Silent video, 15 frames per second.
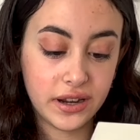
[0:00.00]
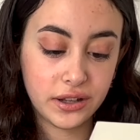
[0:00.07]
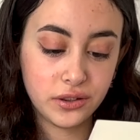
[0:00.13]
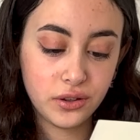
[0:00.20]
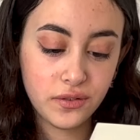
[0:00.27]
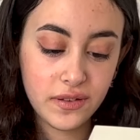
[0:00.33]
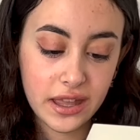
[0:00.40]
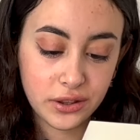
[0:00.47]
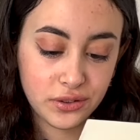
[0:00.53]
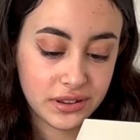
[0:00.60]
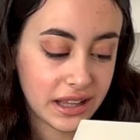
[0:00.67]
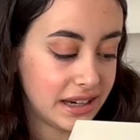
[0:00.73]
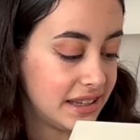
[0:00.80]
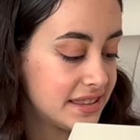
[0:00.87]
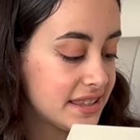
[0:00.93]
dove ha
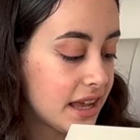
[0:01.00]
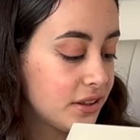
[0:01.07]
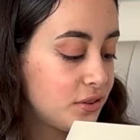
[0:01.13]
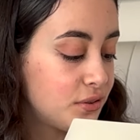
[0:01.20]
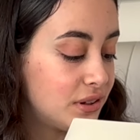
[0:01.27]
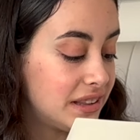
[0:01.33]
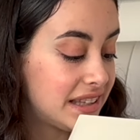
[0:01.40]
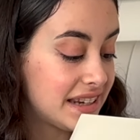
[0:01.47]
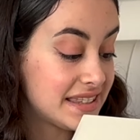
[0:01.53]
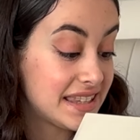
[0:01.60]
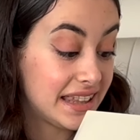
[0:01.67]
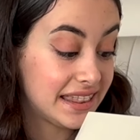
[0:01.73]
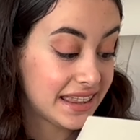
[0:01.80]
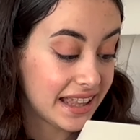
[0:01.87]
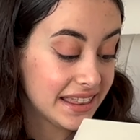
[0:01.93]
totalizzato oltre
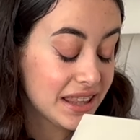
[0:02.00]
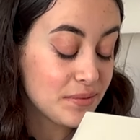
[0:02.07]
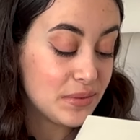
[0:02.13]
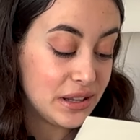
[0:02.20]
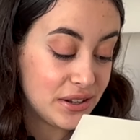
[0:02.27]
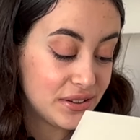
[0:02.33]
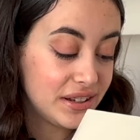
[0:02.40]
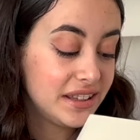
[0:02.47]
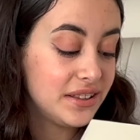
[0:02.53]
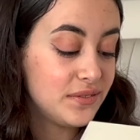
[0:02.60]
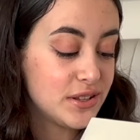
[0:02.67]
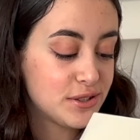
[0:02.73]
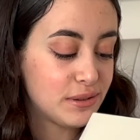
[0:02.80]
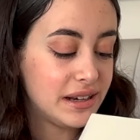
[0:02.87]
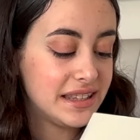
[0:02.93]
70 milioni di
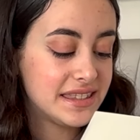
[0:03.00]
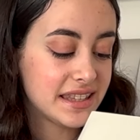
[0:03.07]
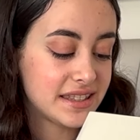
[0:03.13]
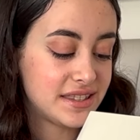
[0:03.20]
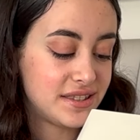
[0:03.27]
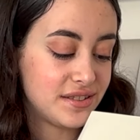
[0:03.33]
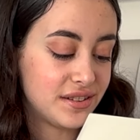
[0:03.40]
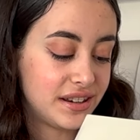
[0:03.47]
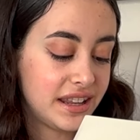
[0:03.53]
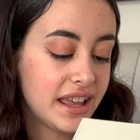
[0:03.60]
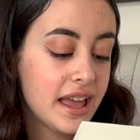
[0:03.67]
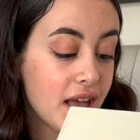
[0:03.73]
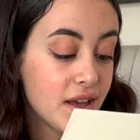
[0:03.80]
visualizzazioni.